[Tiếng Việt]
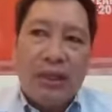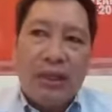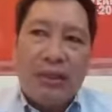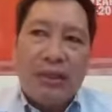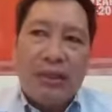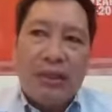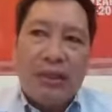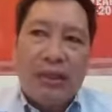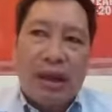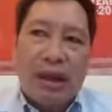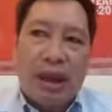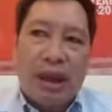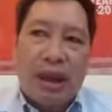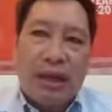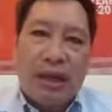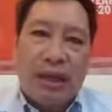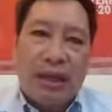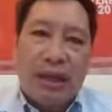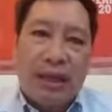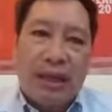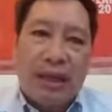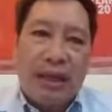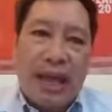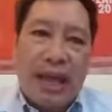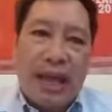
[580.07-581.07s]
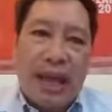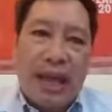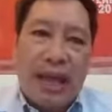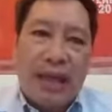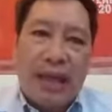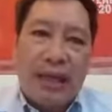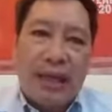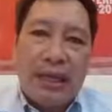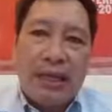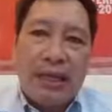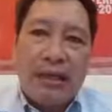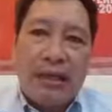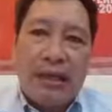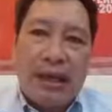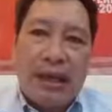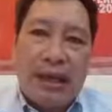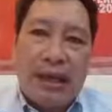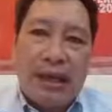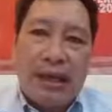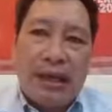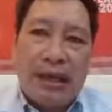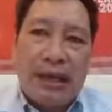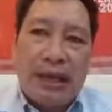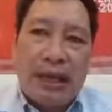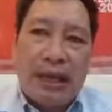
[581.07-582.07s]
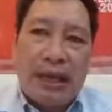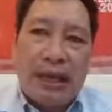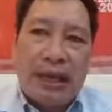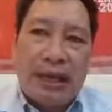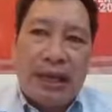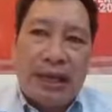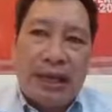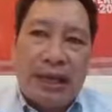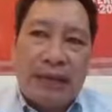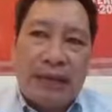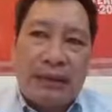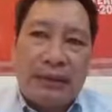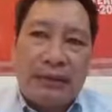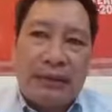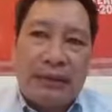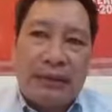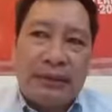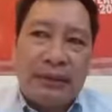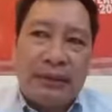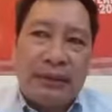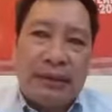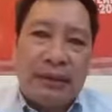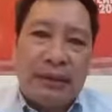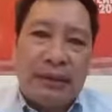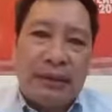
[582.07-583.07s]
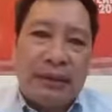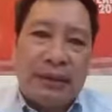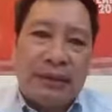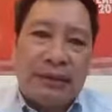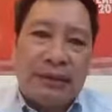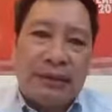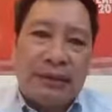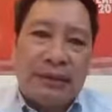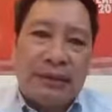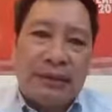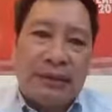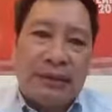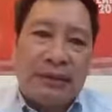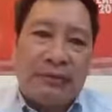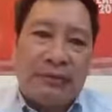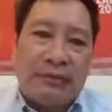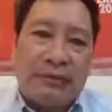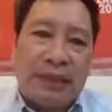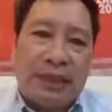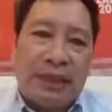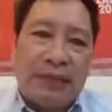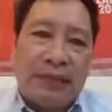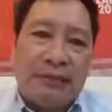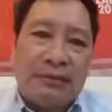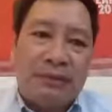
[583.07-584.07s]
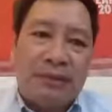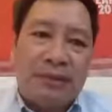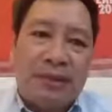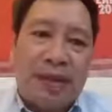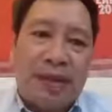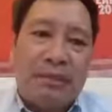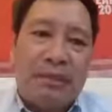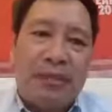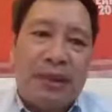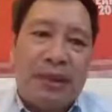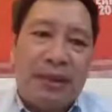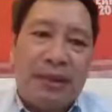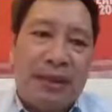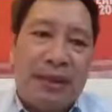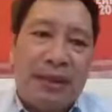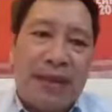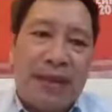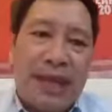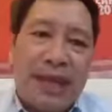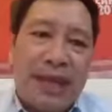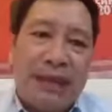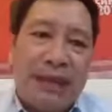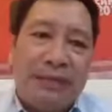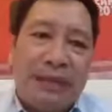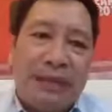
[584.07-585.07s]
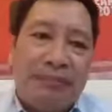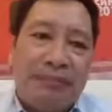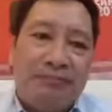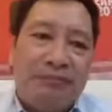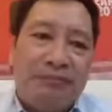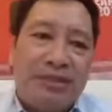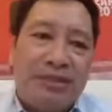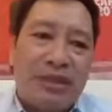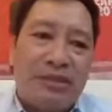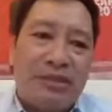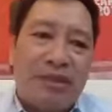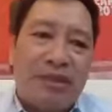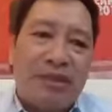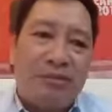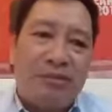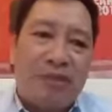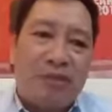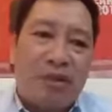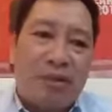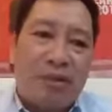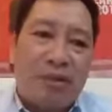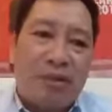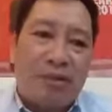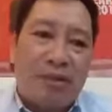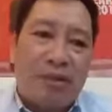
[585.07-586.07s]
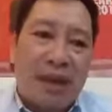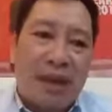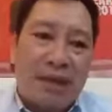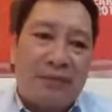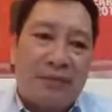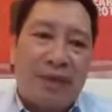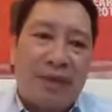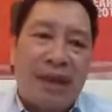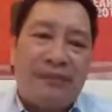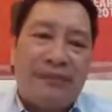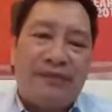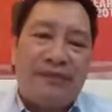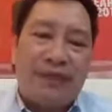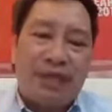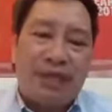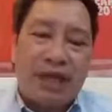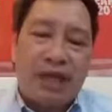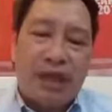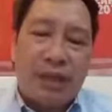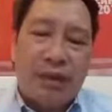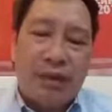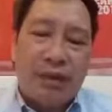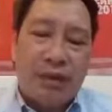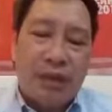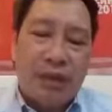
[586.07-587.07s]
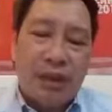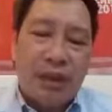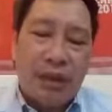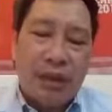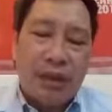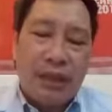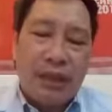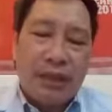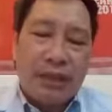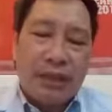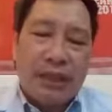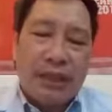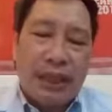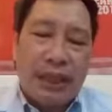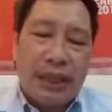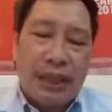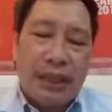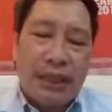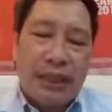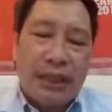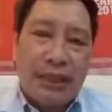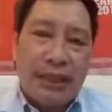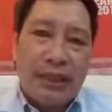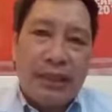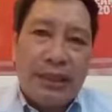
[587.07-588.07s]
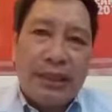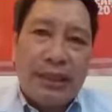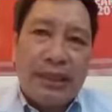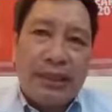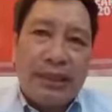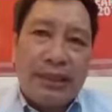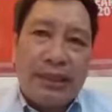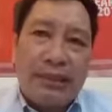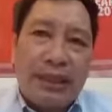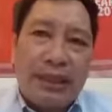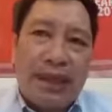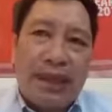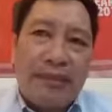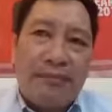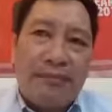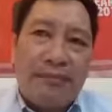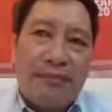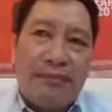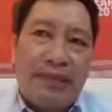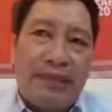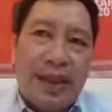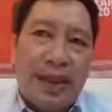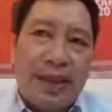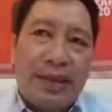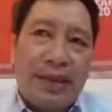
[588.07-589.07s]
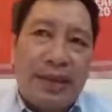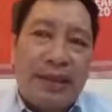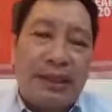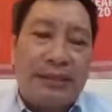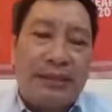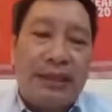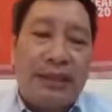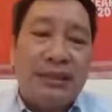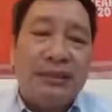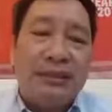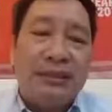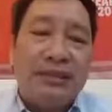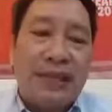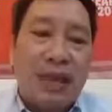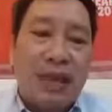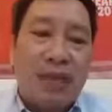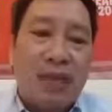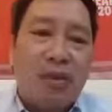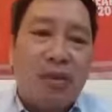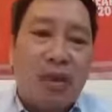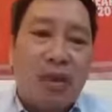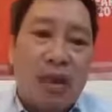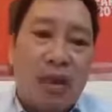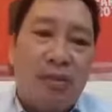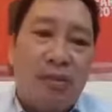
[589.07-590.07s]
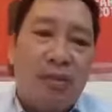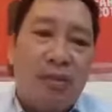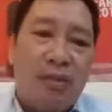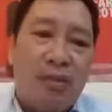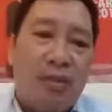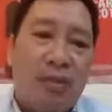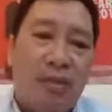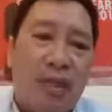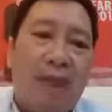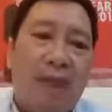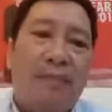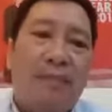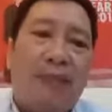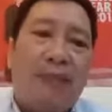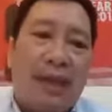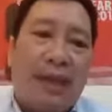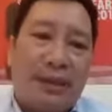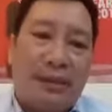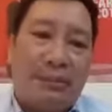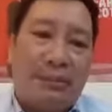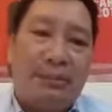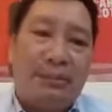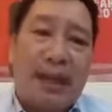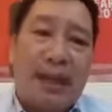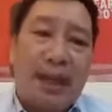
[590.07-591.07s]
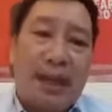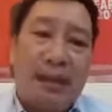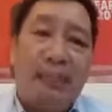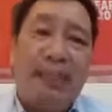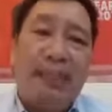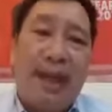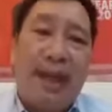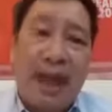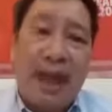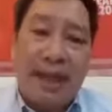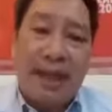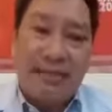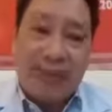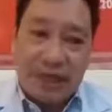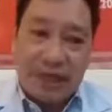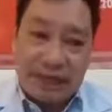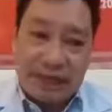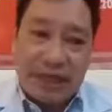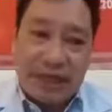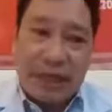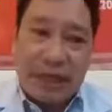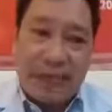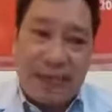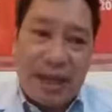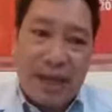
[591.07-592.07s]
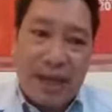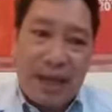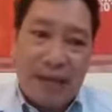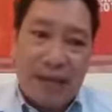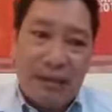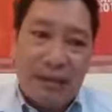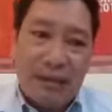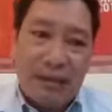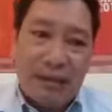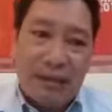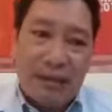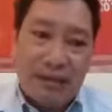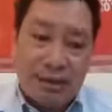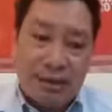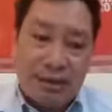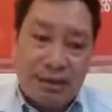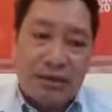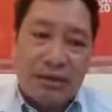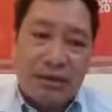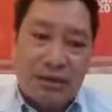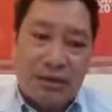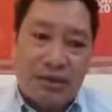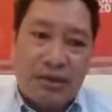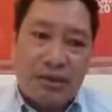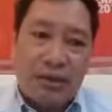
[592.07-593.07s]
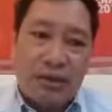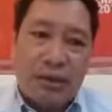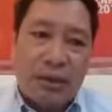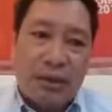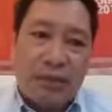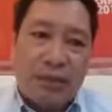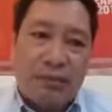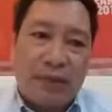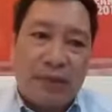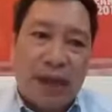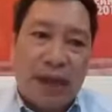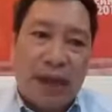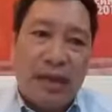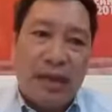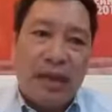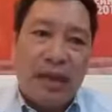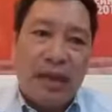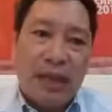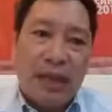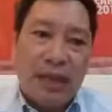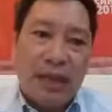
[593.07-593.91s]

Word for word: chứ còn á, là à, là là ờ, mình sau một cái thời gian tắm xà bông cục 72 phần dầu thì người ta phát hiện là tính sát khuẩn quá mạnh 72% phần trăm mà lượng lượng sút ở trong đó